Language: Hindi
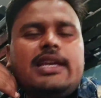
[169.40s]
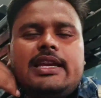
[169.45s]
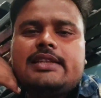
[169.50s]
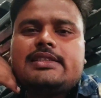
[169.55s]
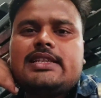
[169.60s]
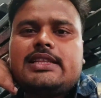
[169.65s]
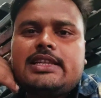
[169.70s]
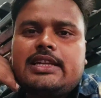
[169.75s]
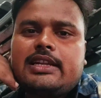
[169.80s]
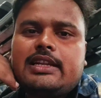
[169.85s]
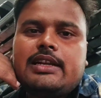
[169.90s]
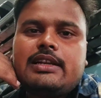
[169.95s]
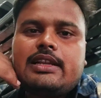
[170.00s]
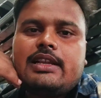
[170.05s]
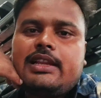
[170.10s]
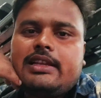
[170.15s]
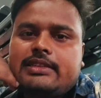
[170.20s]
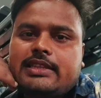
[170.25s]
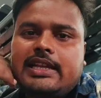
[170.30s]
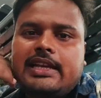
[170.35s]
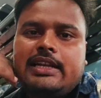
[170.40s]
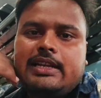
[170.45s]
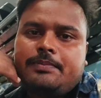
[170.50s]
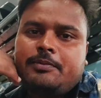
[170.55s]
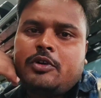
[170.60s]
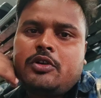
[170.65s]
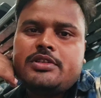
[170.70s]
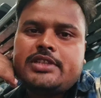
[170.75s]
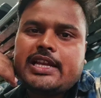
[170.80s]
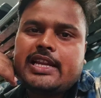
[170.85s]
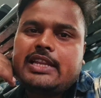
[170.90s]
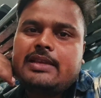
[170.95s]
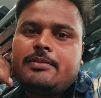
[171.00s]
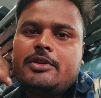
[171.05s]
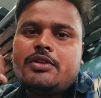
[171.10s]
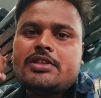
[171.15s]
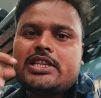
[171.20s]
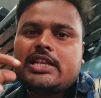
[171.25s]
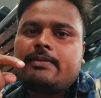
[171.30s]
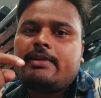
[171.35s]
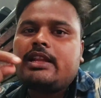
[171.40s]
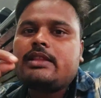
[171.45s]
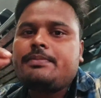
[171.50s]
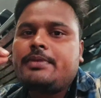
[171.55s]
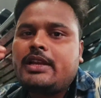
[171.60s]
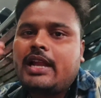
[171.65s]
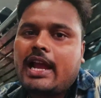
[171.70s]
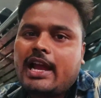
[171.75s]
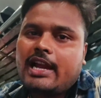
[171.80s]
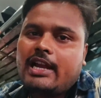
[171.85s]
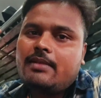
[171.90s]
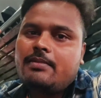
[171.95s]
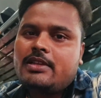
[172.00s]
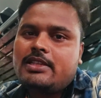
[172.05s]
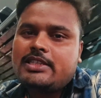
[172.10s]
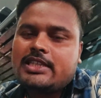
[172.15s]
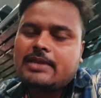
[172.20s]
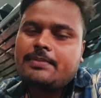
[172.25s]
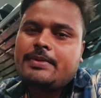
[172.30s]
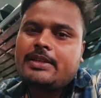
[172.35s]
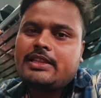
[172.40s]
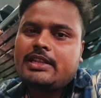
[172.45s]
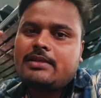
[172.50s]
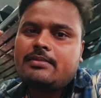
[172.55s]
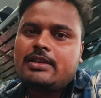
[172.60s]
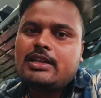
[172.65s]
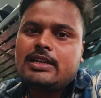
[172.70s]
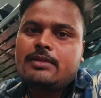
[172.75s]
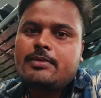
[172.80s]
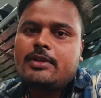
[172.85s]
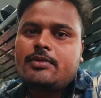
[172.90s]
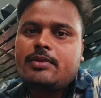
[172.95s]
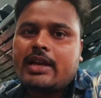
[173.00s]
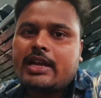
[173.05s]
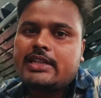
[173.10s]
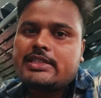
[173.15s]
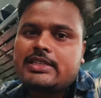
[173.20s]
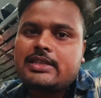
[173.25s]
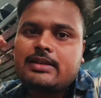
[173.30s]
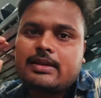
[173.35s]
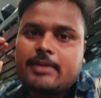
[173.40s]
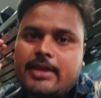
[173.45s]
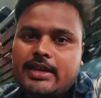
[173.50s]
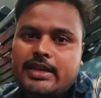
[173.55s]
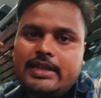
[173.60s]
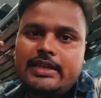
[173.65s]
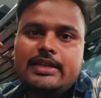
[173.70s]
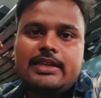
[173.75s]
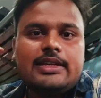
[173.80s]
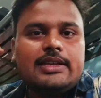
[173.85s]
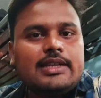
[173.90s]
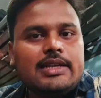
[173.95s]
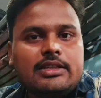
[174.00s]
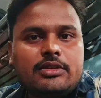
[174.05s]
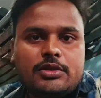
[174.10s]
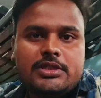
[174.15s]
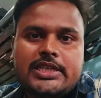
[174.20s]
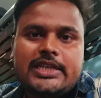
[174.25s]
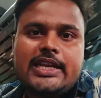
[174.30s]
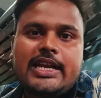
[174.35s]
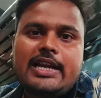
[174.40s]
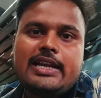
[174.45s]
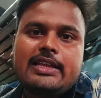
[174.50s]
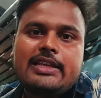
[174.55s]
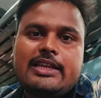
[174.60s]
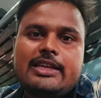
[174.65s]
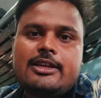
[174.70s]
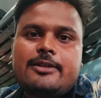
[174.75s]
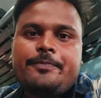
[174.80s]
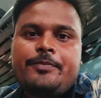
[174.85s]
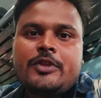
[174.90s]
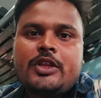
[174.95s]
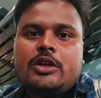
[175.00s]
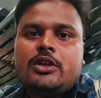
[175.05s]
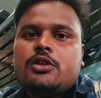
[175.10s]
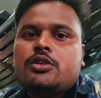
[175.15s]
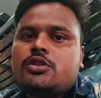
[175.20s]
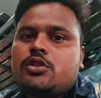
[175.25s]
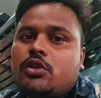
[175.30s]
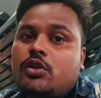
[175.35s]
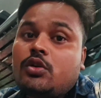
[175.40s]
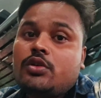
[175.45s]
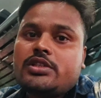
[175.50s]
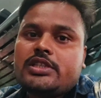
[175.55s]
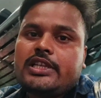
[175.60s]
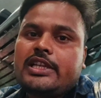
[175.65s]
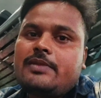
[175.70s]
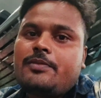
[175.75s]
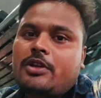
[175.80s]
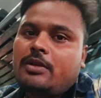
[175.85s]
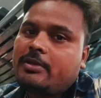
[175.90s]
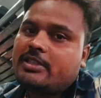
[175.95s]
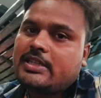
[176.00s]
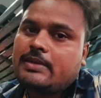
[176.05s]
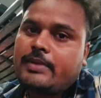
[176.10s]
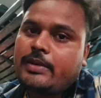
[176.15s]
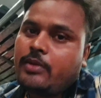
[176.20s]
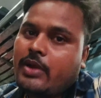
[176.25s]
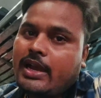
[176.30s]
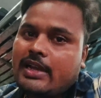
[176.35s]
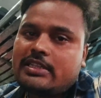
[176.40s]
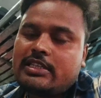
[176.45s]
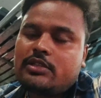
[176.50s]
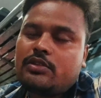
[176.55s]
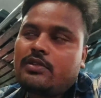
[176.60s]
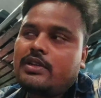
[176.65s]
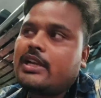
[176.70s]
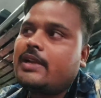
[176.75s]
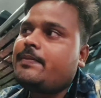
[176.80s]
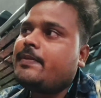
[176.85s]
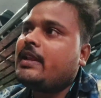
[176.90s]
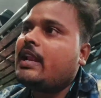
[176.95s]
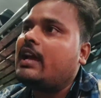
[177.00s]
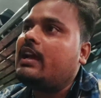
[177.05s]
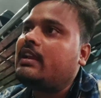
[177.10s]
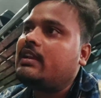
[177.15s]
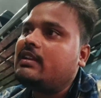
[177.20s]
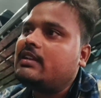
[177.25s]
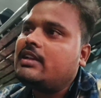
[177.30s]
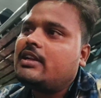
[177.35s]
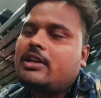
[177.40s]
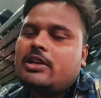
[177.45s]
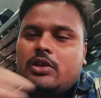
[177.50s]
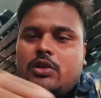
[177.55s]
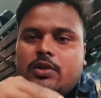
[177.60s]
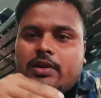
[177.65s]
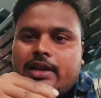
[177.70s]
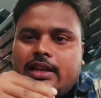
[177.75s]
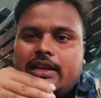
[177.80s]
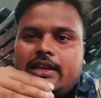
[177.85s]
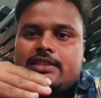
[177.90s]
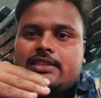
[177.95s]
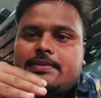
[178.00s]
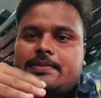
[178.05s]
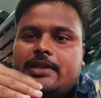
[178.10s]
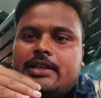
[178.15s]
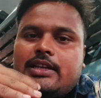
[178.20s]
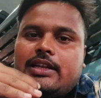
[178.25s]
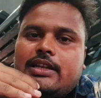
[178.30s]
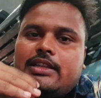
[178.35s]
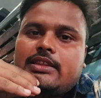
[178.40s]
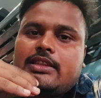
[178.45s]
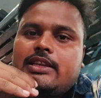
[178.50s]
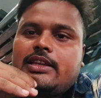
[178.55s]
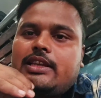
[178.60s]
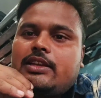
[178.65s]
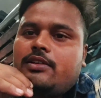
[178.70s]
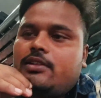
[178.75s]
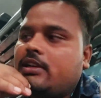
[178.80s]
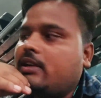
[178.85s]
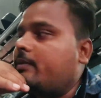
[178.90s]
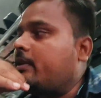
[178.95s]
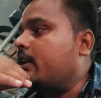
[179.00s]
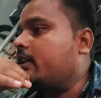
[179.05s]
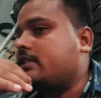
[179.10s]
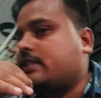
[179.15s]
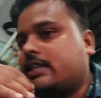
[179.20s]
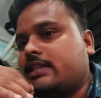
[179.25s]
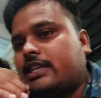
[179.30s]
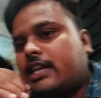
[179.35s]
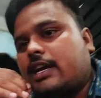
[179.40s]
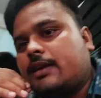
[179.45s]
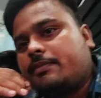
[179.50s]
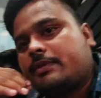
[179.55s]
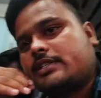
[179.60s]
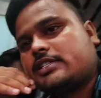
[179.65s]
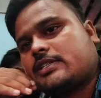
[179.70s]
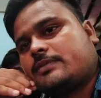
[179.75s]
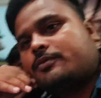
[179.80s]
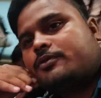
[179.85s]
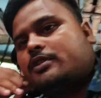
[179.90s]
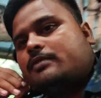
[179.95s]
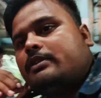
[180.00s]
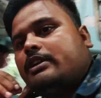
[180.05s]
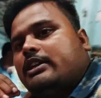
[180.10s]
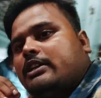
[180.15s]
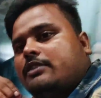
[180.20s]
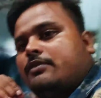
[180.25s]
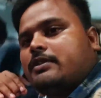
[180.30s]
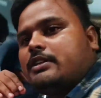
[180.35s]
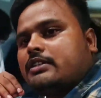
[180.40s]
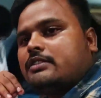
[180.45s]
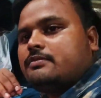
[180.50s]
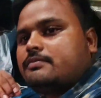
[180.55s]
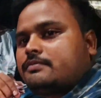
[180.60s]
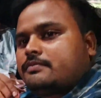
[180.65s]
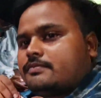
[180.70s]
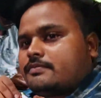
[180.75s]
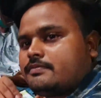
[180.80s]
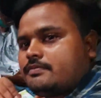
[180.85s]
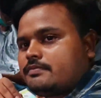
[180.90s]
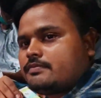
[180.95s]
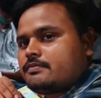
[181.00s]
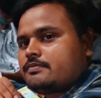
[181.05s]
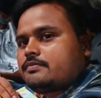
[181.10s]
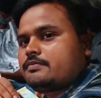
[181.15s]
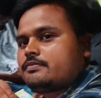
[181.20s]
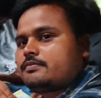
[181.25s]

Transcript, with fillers: एक से डेढ़ घंटा लगता है पहुंचाने में उसके बाद फिर आठ बज के पंद्रह मिनट में वहाँ से हमारी दूसरी गाड़ी है तो उसकी इन्फॉर्मेशन मैं वहाँ से दूँगा फिलहाल लोकल का सफ़र करते हैं और हमारे साथ यहाँ पर सब कोई बैठे हुए हैं